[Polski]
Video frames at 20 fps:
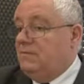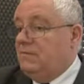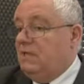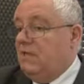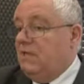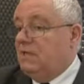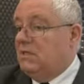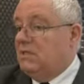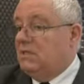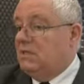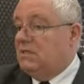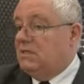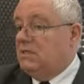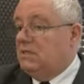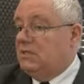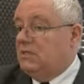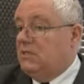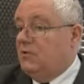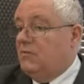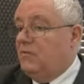e, jeden z
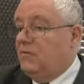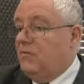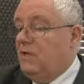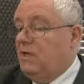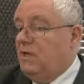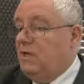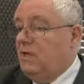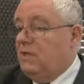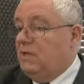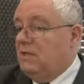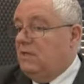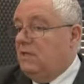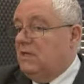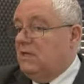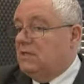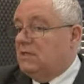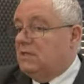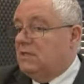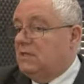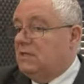tych działów nie
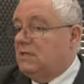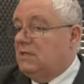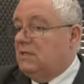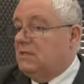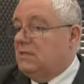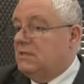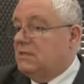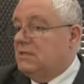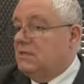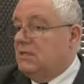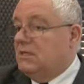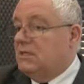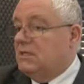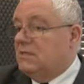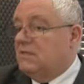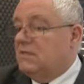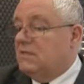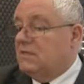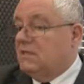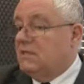jest e, stricte
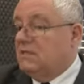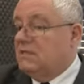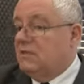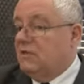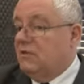związany z,